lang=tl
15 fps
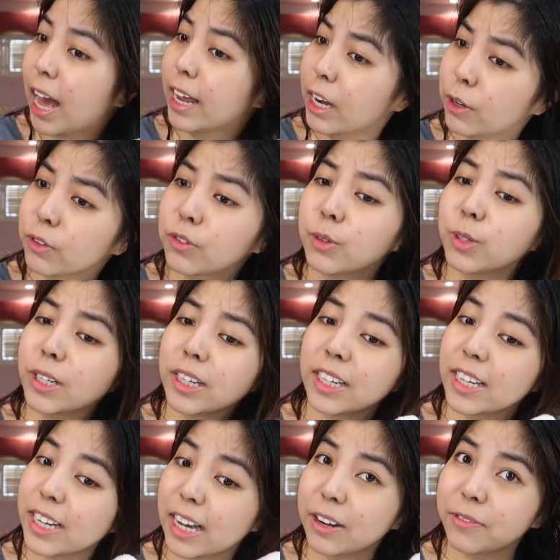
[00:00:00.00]
A-announce ko na
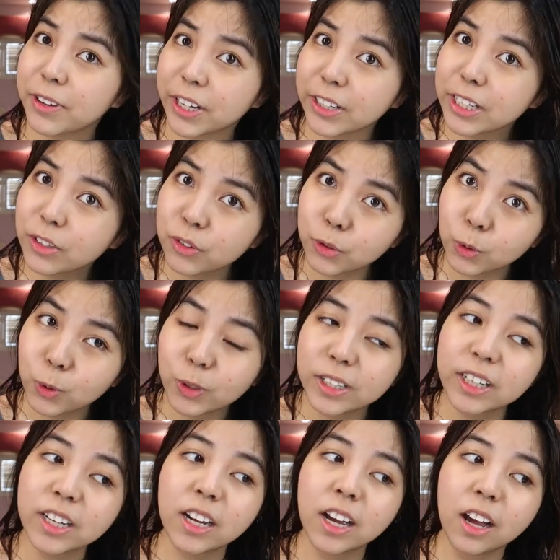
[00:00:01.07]
rin yan very
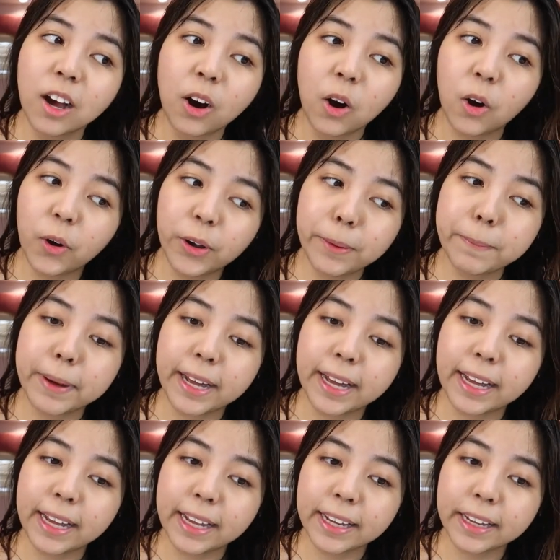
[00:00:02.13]
soon on
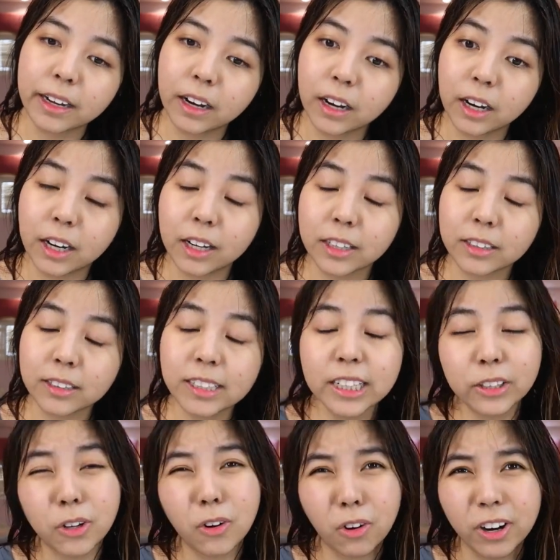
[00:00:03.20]
my uh,
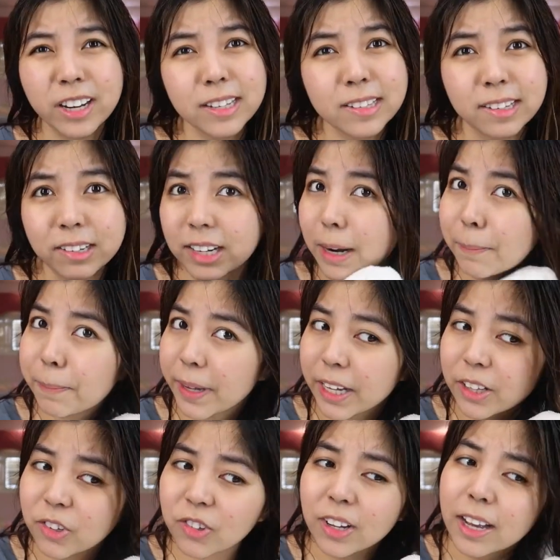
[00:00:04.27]
TikTok or Instagram
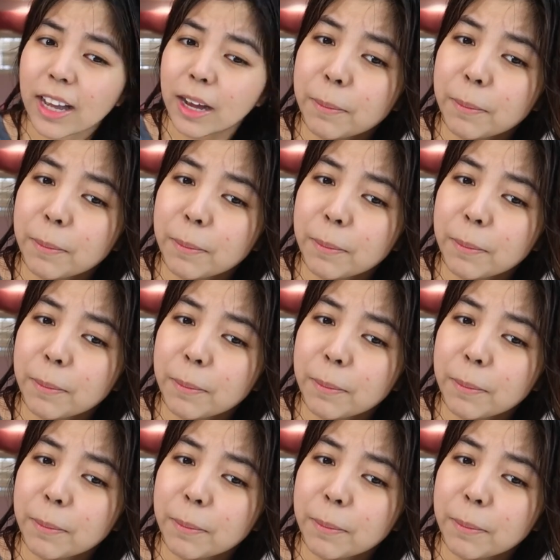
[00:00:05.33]
page.